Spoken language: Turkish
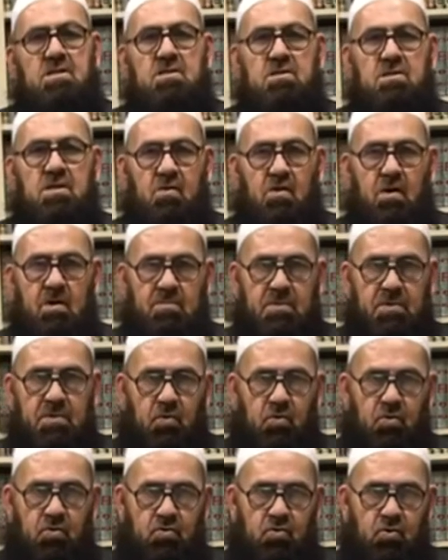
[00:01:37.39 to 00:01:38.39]
Devamlı
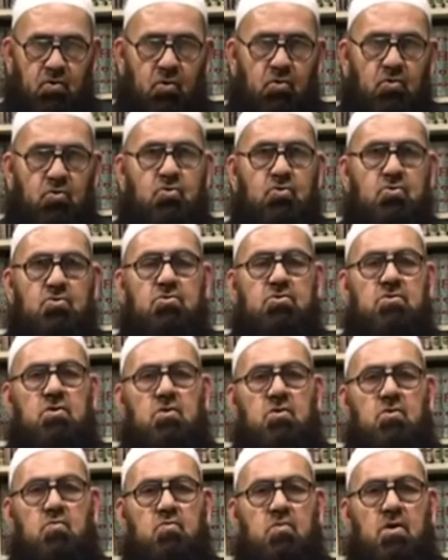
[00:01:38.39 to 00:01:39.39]
onu okur
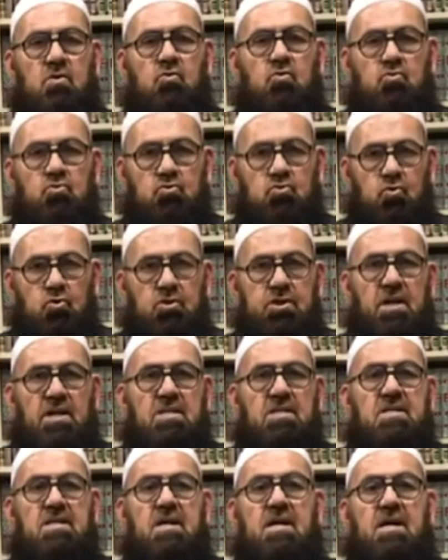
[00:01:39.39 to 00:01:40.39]
ve
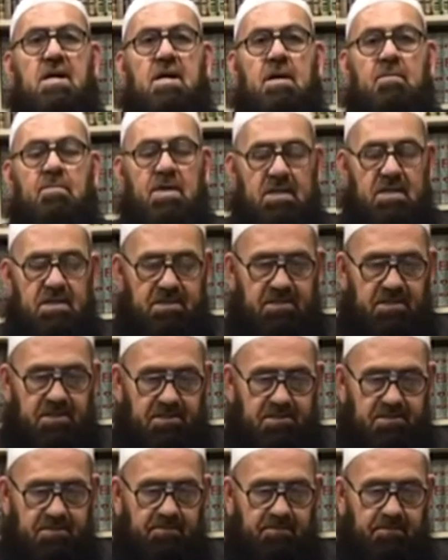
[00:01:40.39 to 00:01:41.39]
okuduklarıyla amel
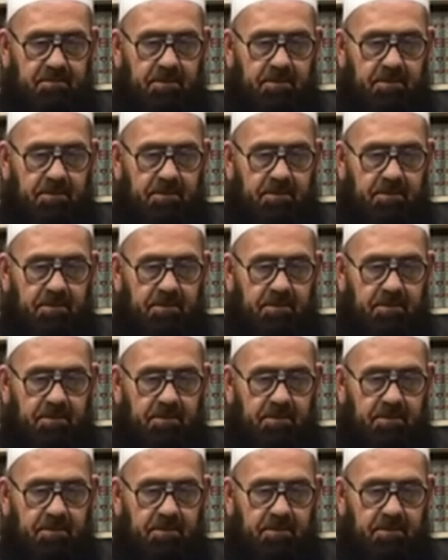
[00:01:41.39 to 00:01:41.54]
eder.